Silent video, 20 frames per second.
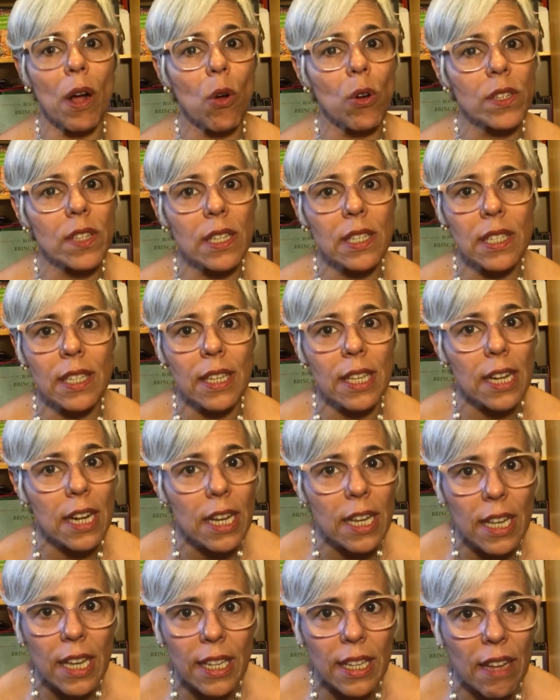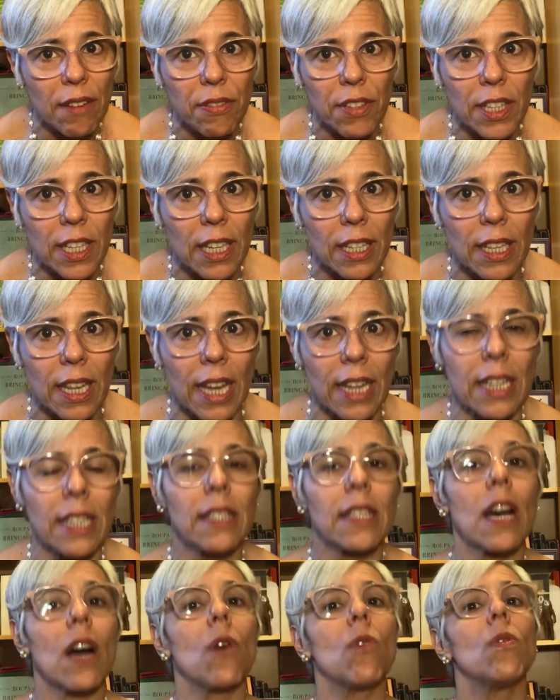coisa estranha na vida dele.
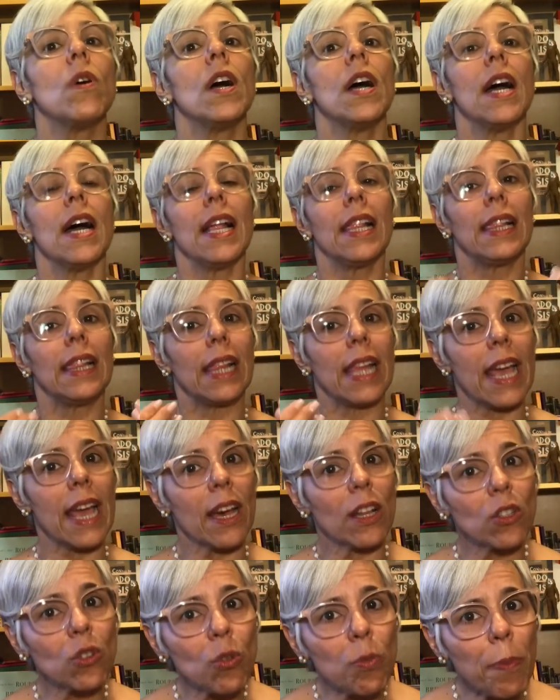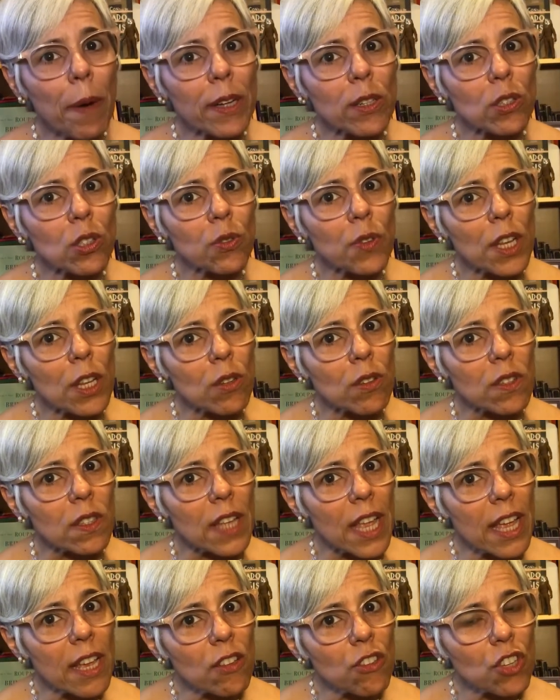Então, lendo para os filhos
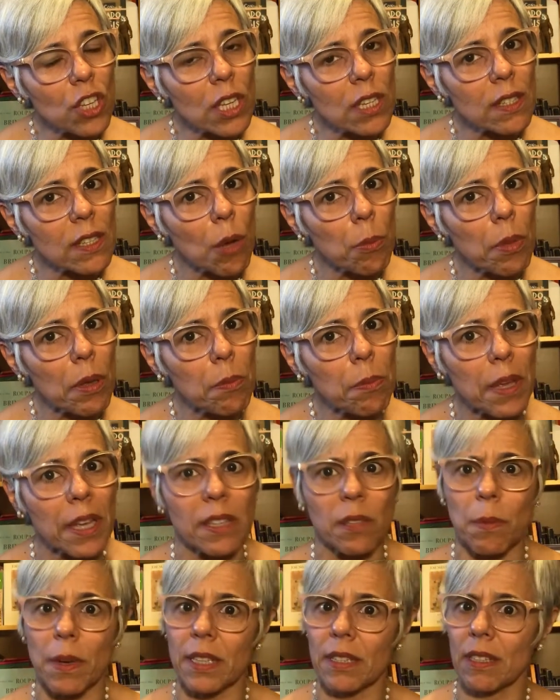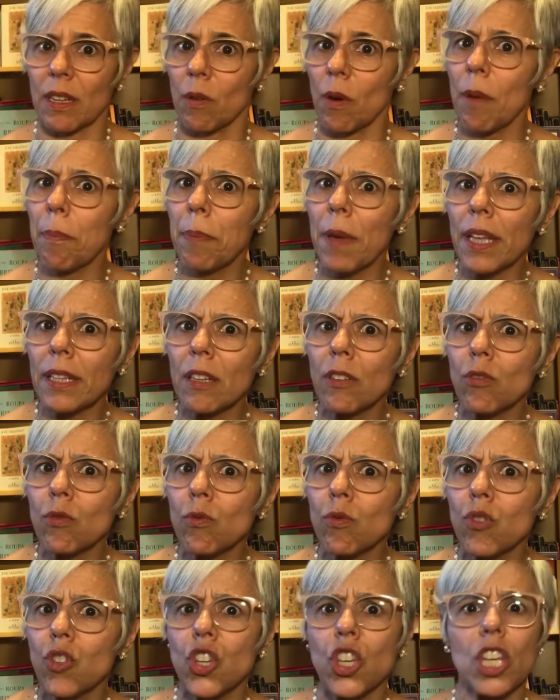desde que são bebês, mas não apenas
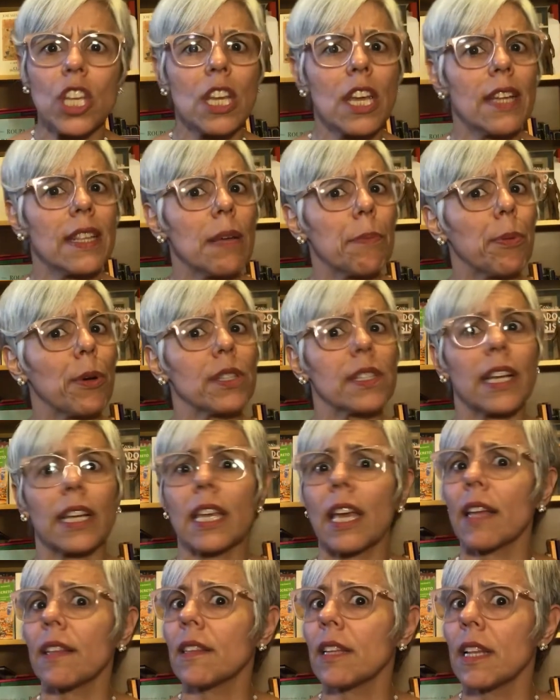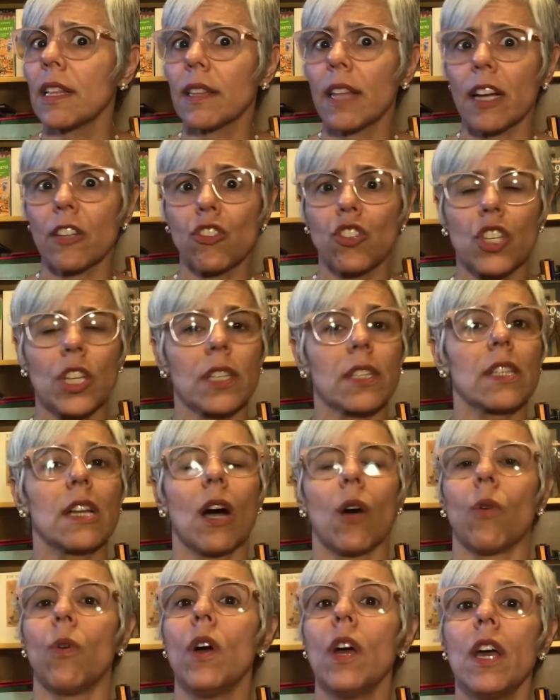um dia, depois daqui a 30 dias,
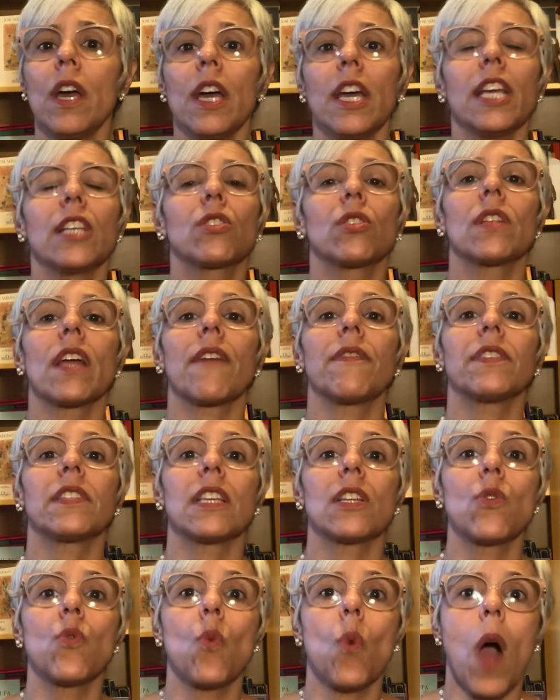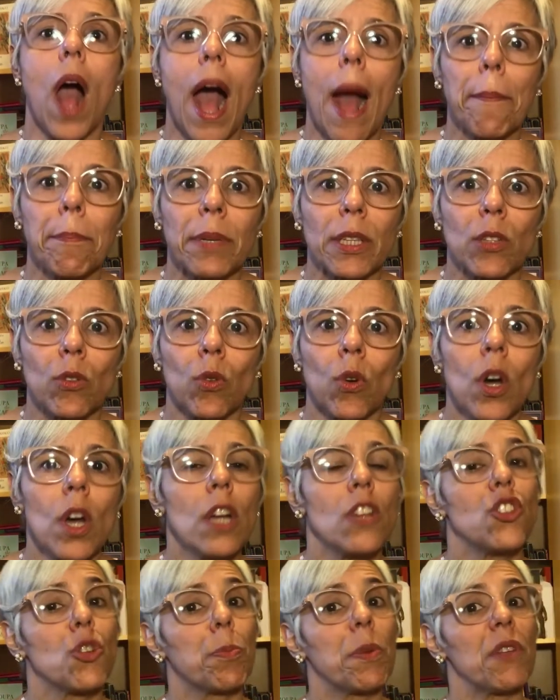não. Isso deve ser um hábito,
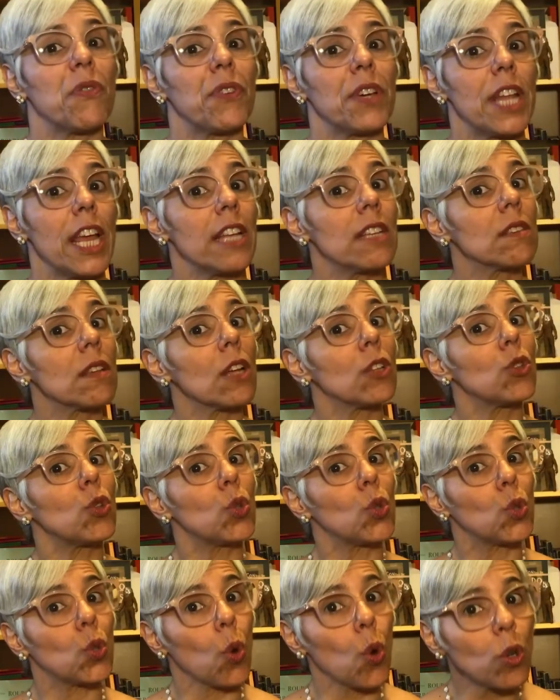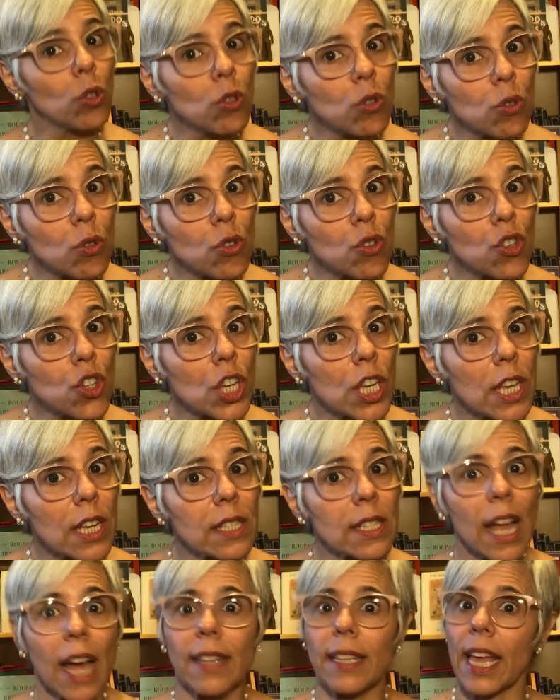de preferência todos os
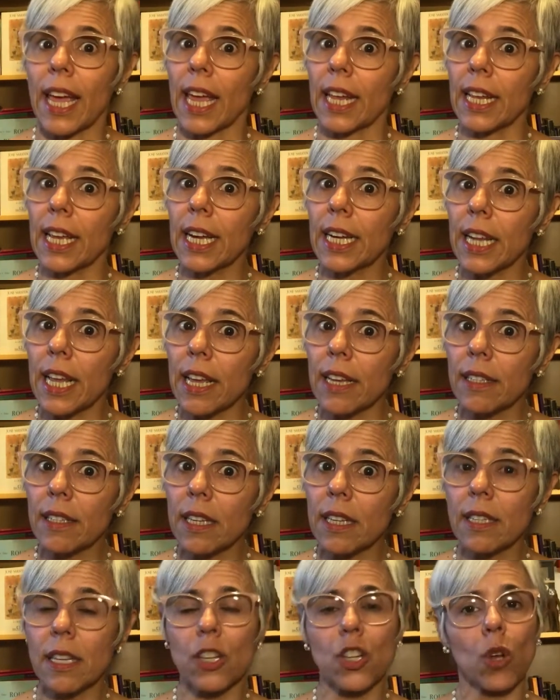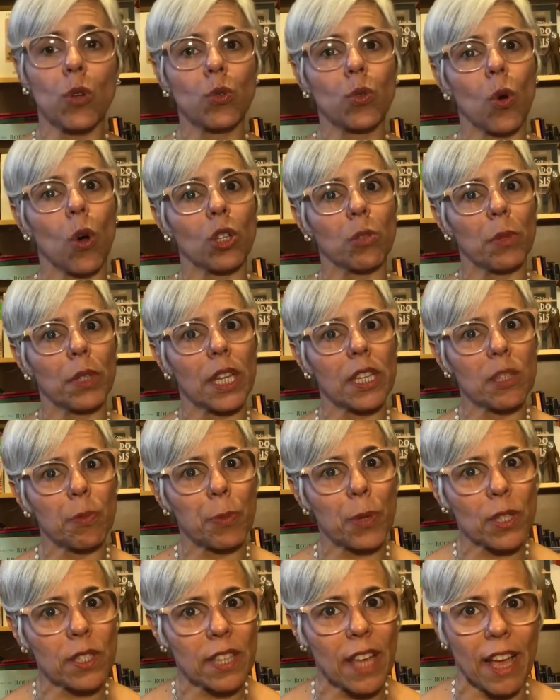dias, até que ele cresça e seja autônomo nesse
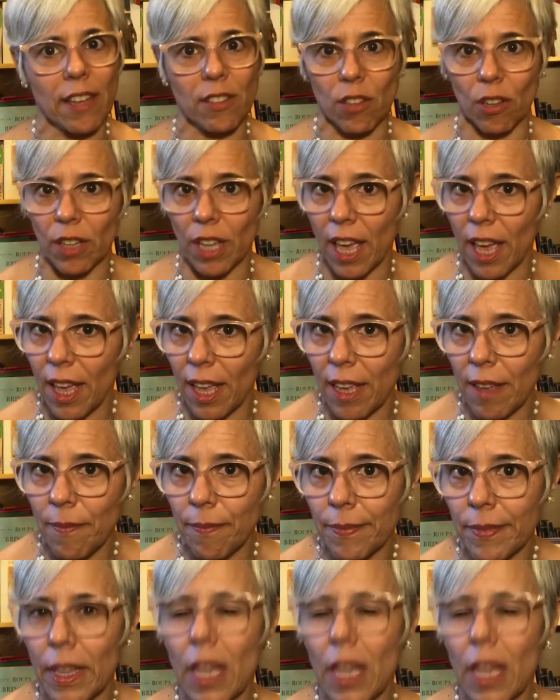processo, ok?